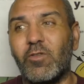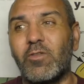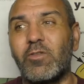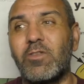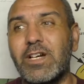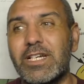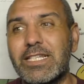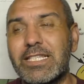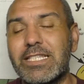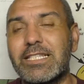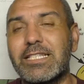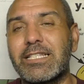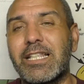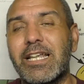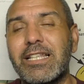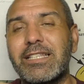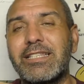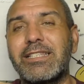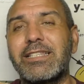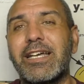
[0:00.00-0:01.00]

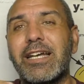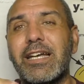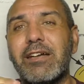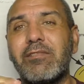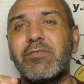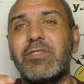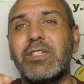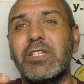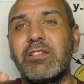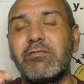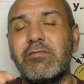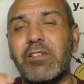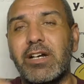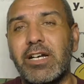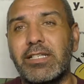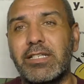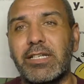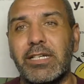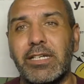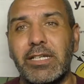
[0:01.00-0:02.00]
Восстанавливать.